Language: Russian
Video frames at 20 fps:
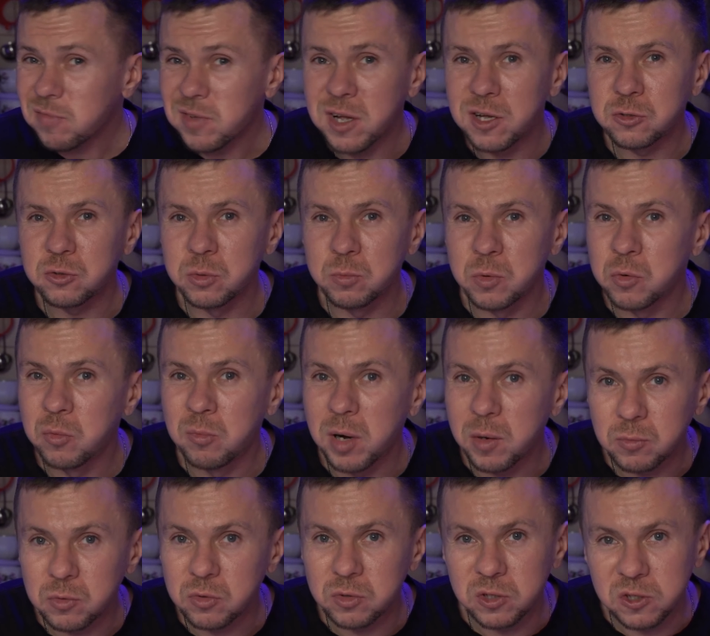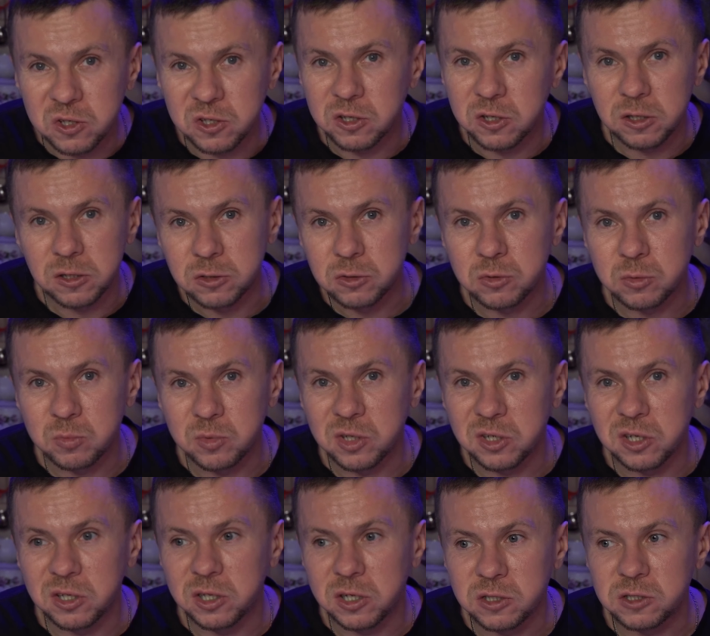Особо ума много не надо, чтобы
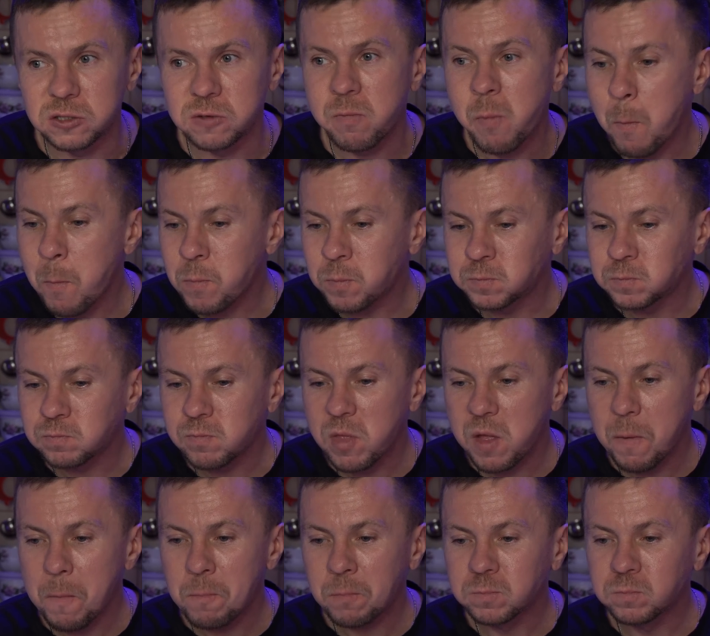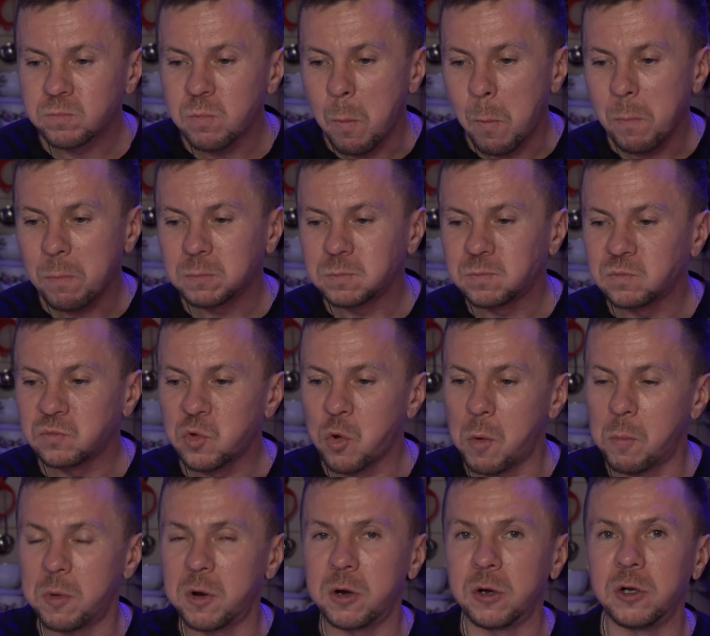догадаться.
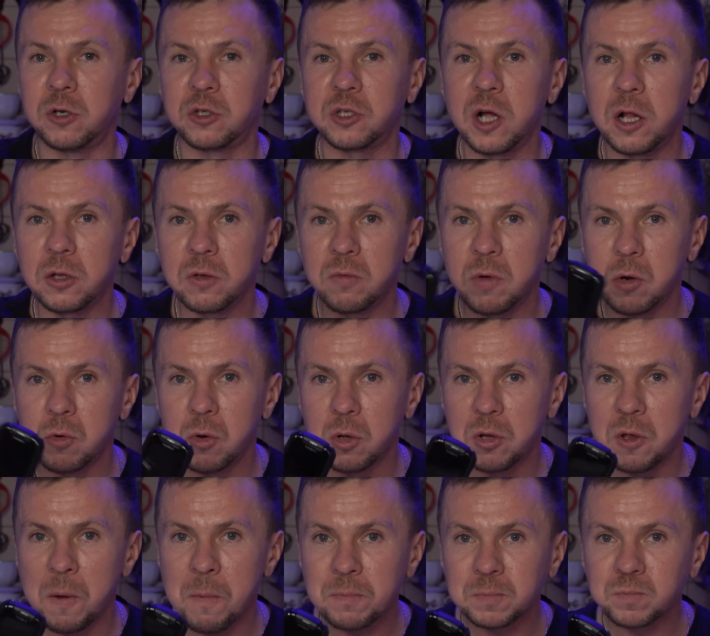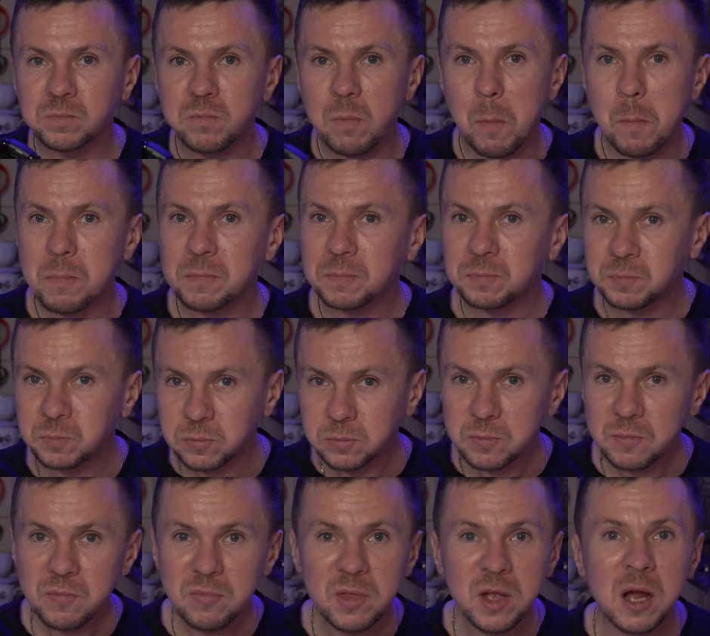Номер лежал два года.
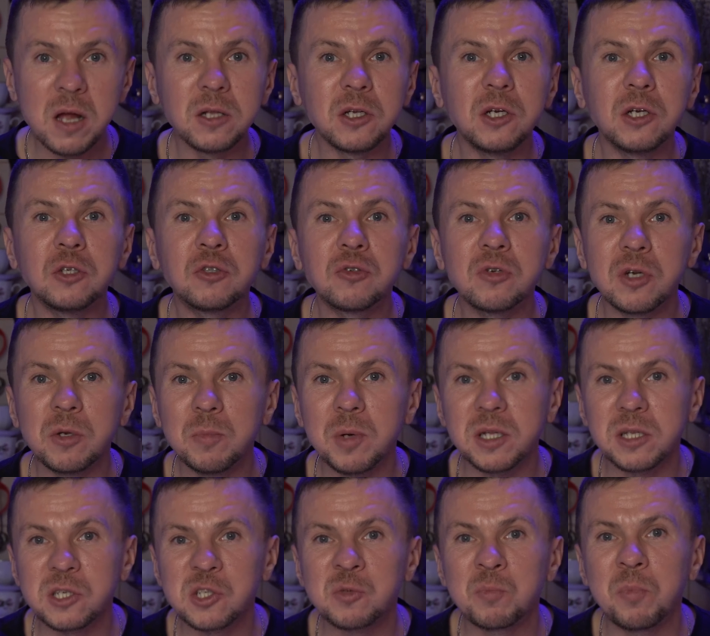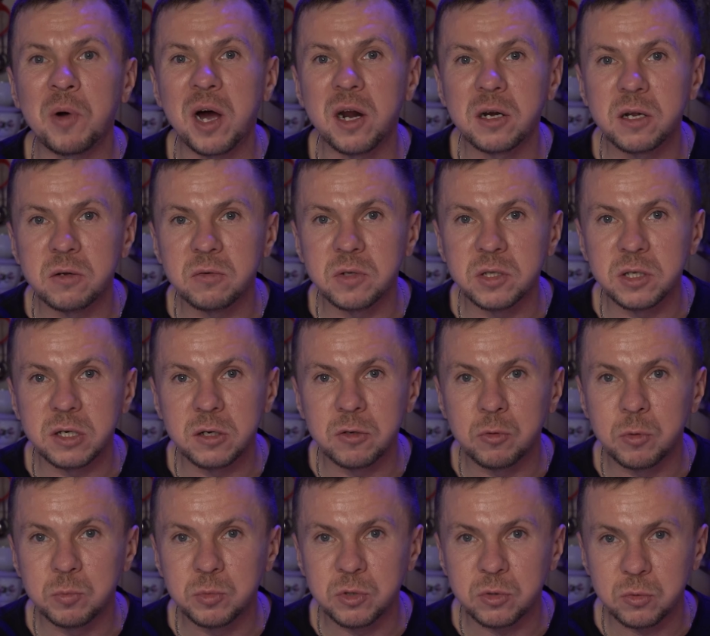Это еще, ребята, спарк
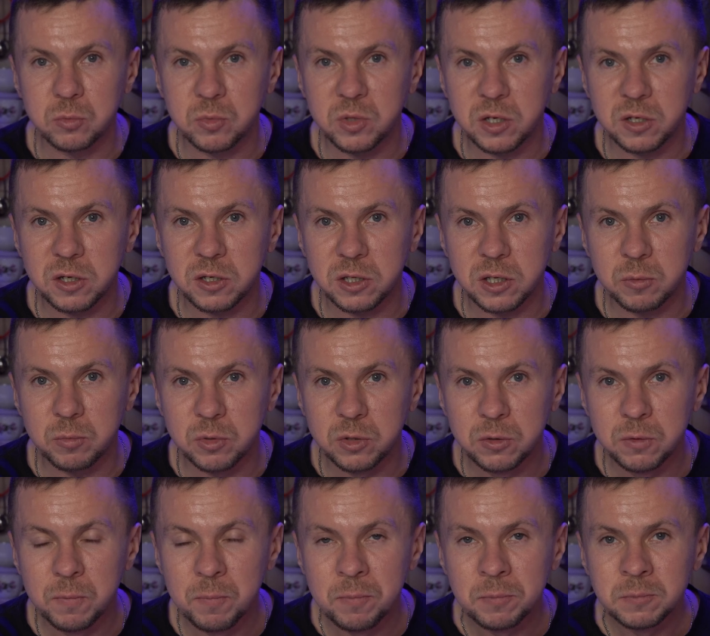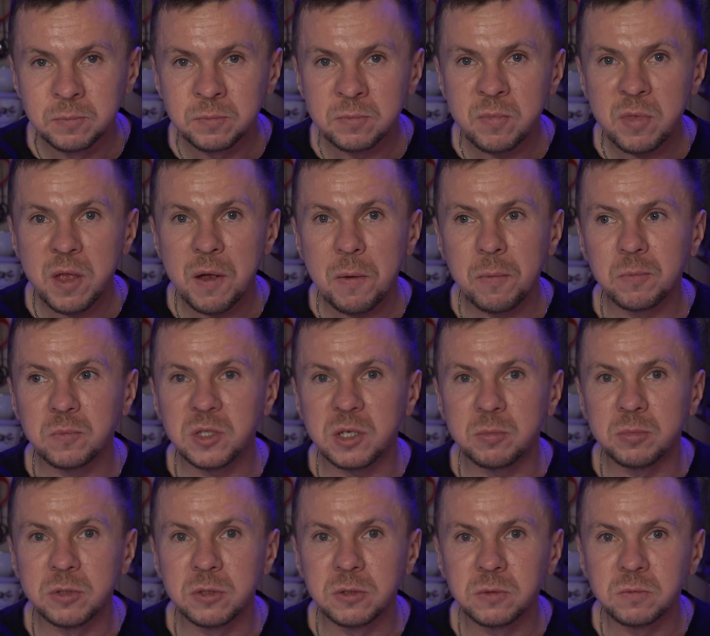квадрокоптер у меня когда был у меня
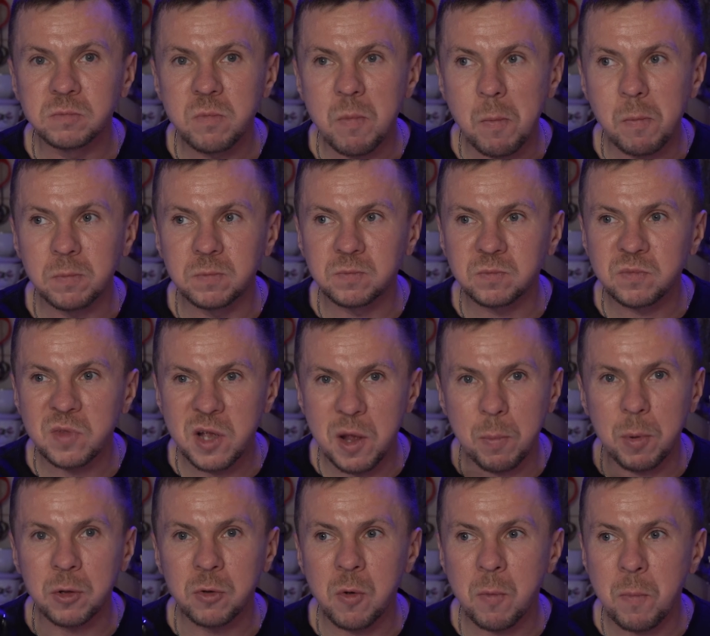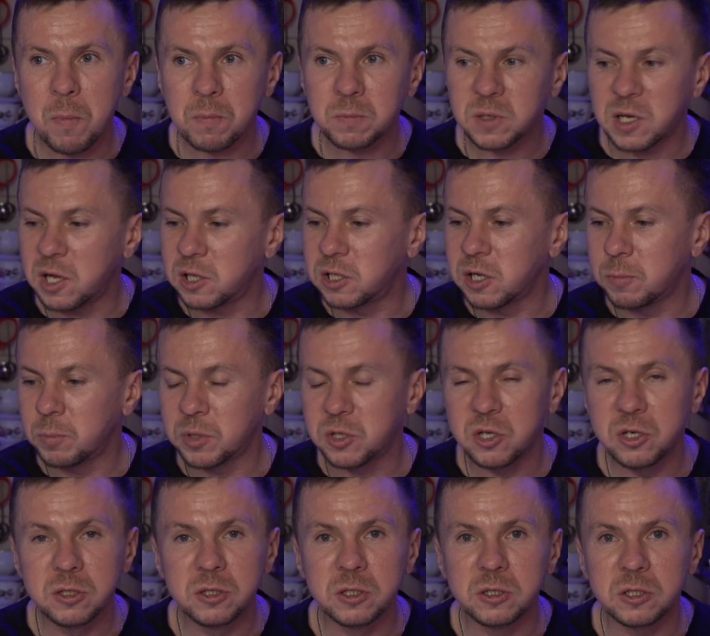был, я потом
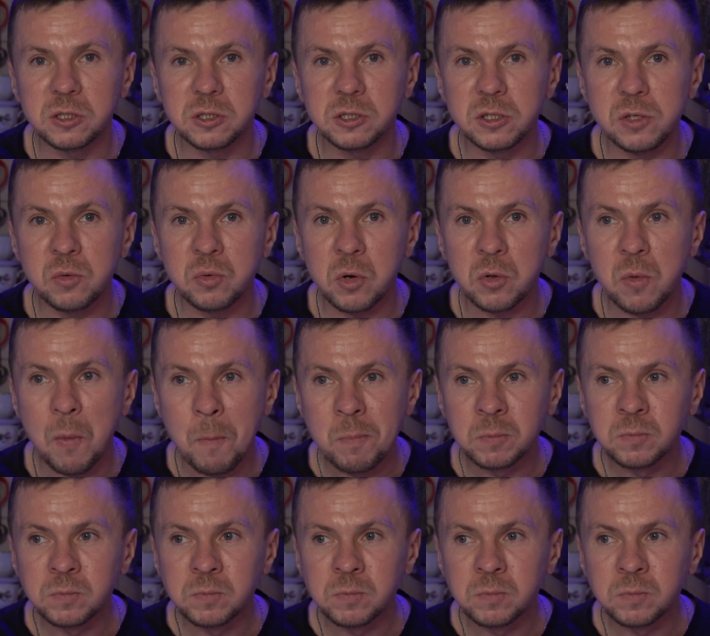подарил этот телефон.